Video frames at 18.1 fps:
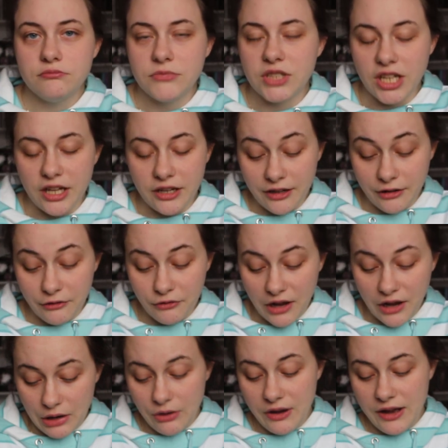mit einer anderen
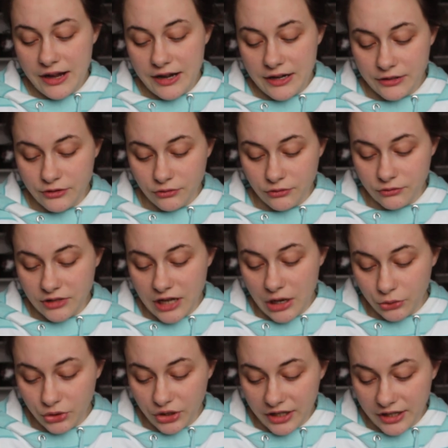Frau halt und
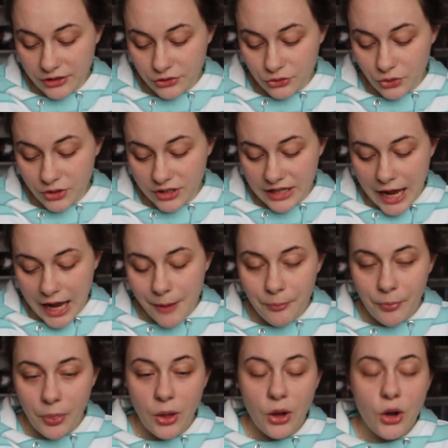haut dann natürlich
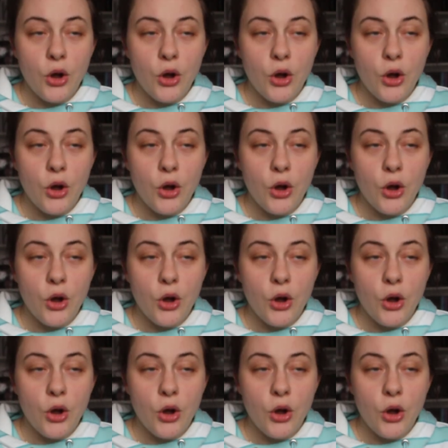ab.